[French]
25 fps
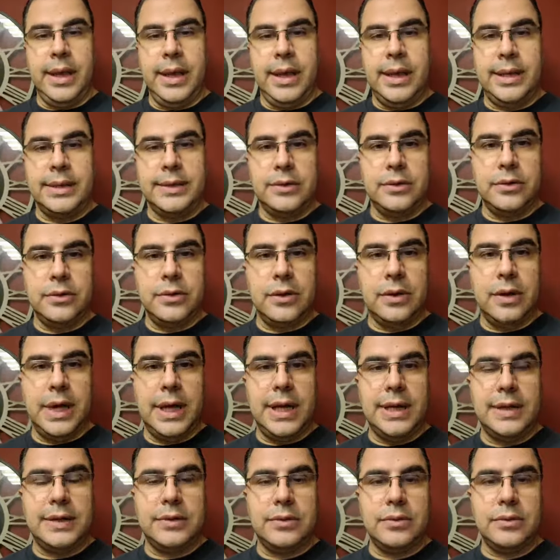est-ce
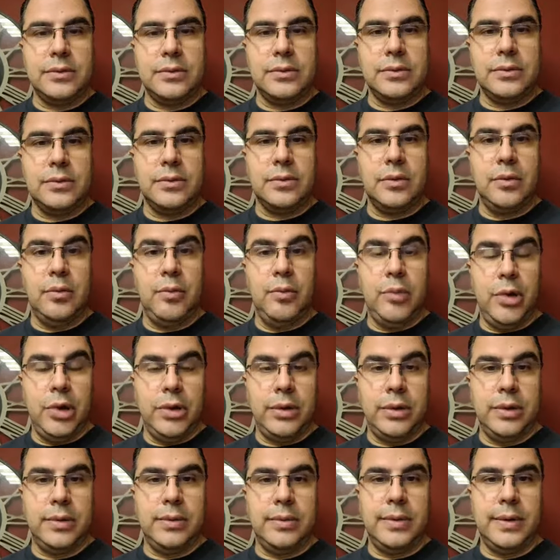qu'elles sont
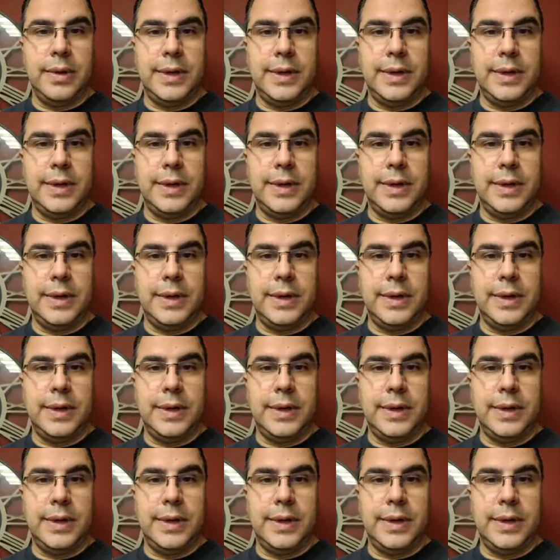bonnes